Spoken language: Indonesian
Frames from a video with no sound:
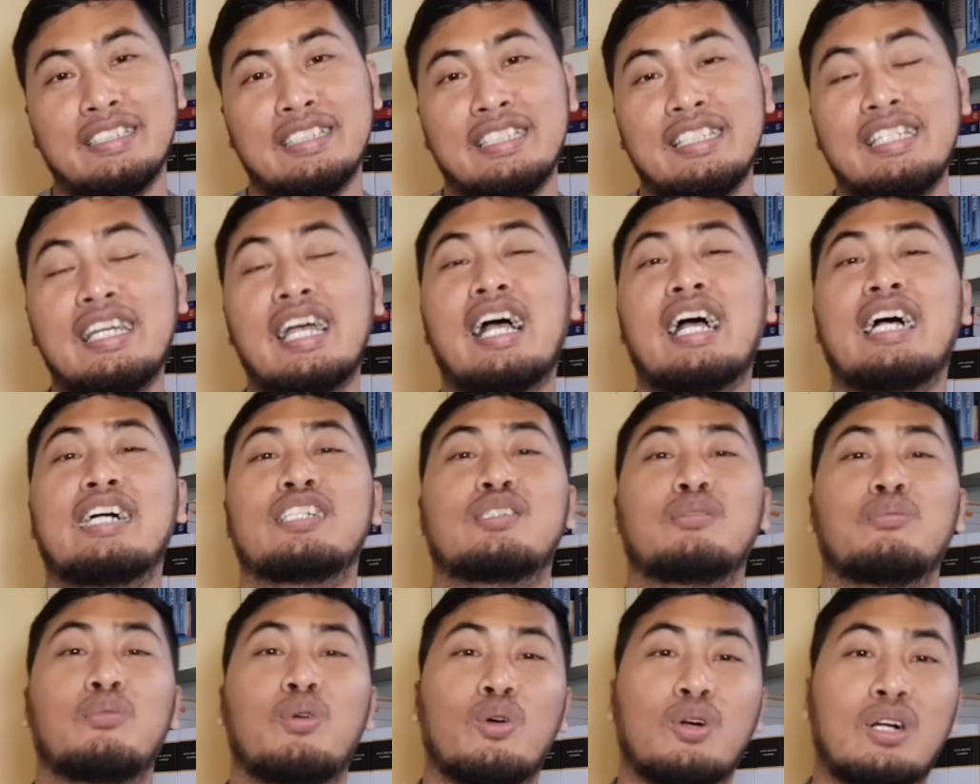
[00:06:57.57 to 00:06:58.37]
Ya,
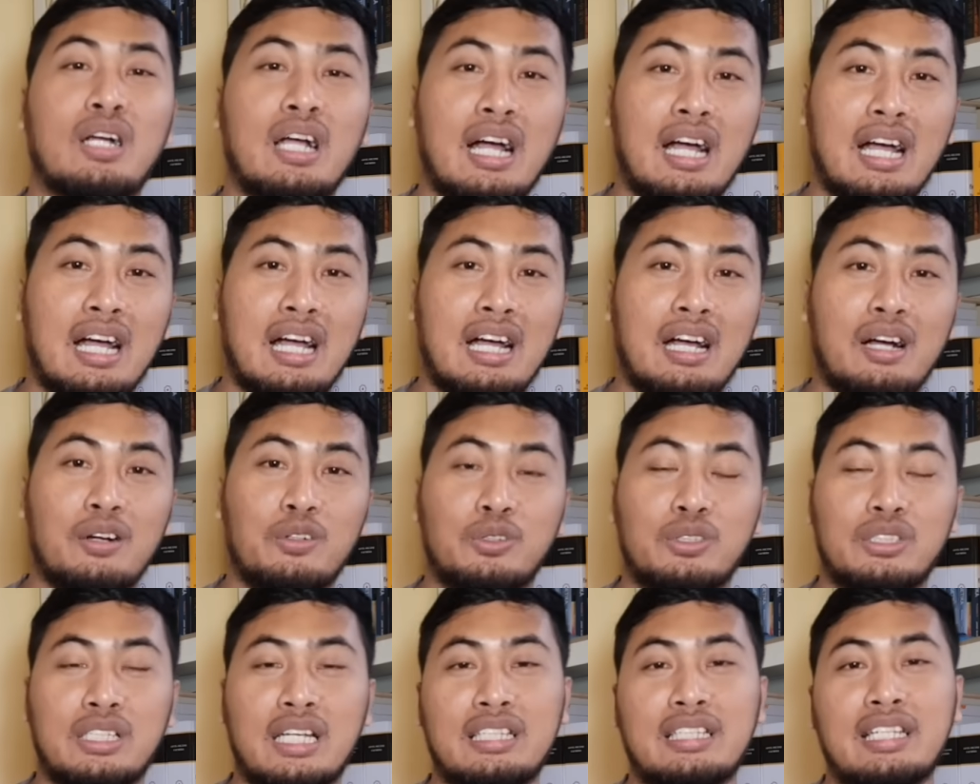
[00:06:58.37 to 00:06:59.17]
semoga
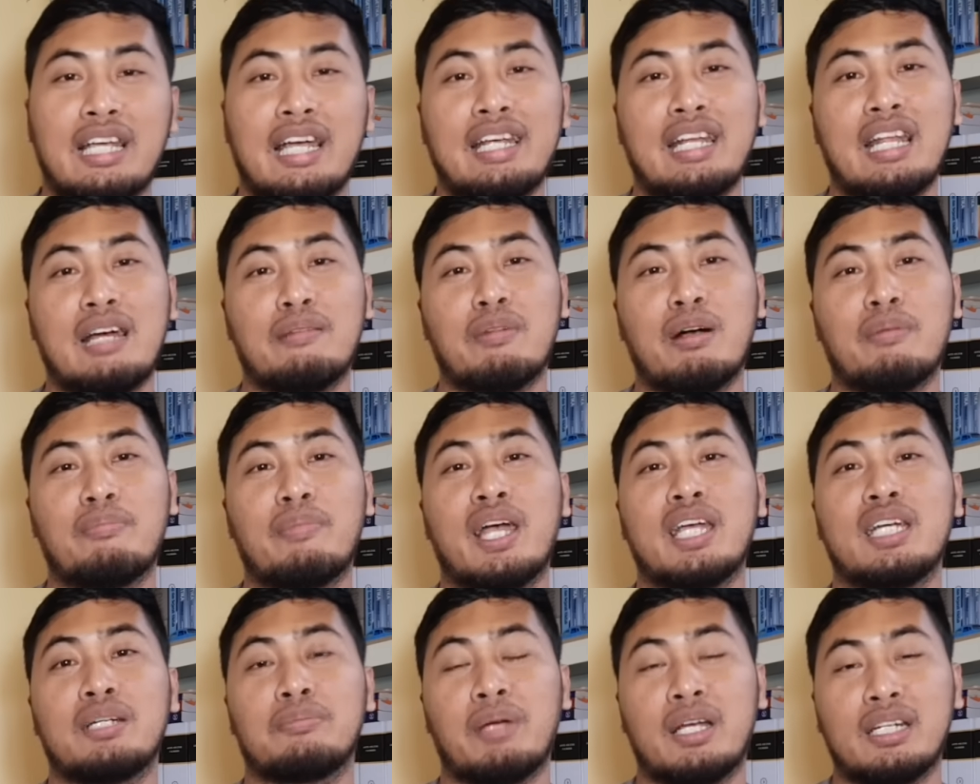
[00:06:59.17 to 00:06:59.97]
Ustadz kayak nama
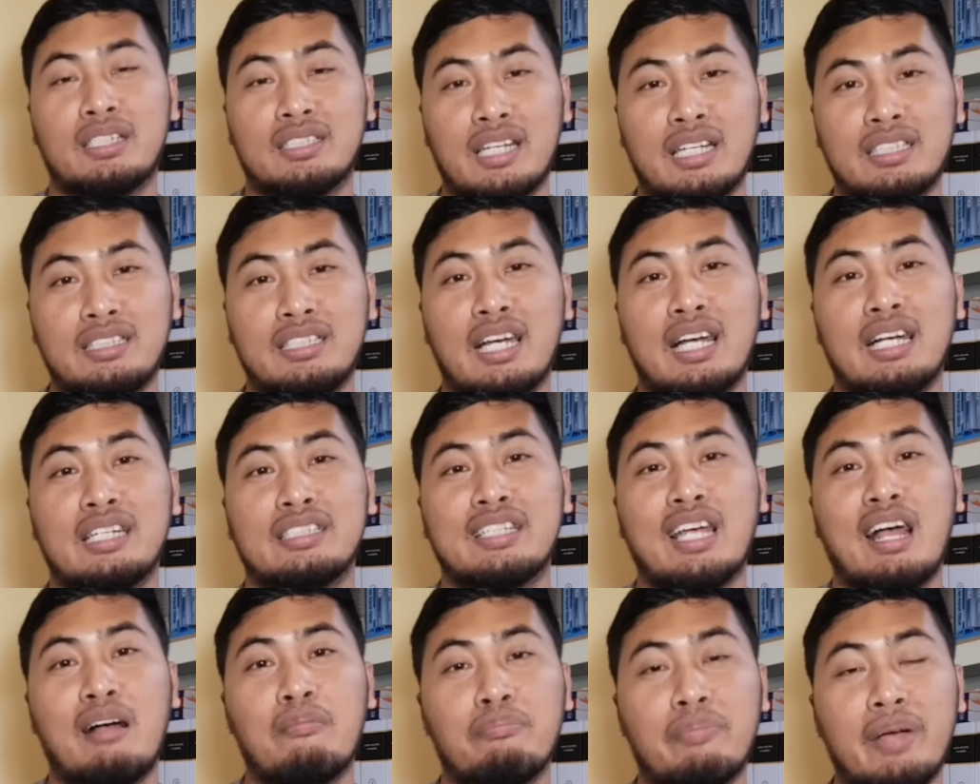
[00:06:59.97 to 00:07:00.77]
baik-baik saja
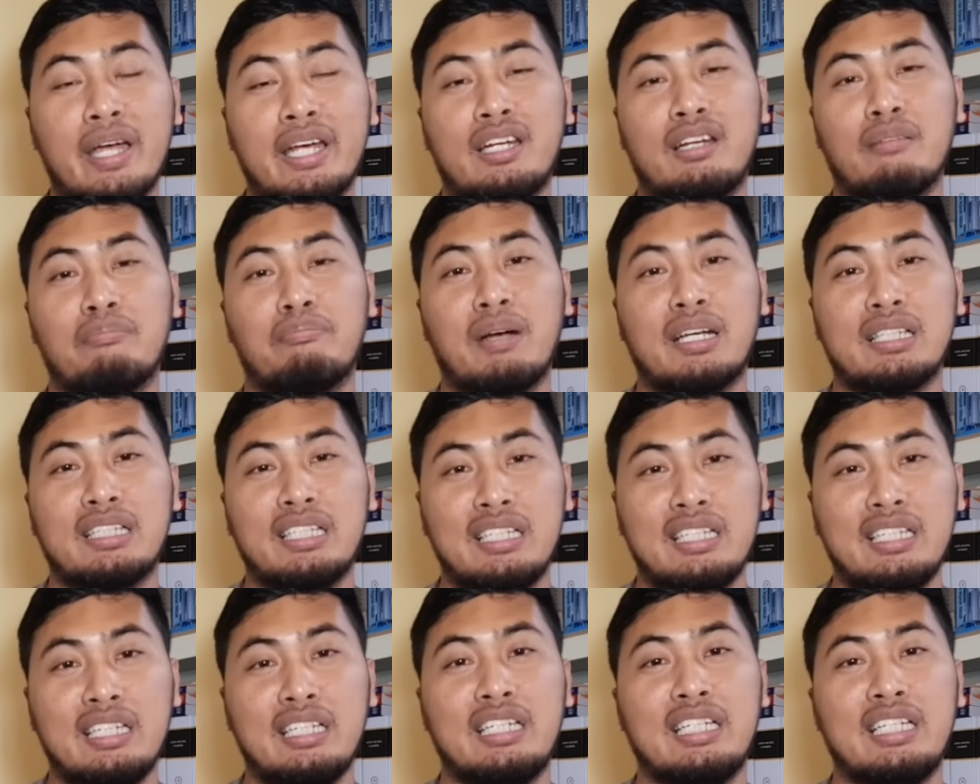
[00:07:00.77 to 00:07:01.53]
sampai debat ini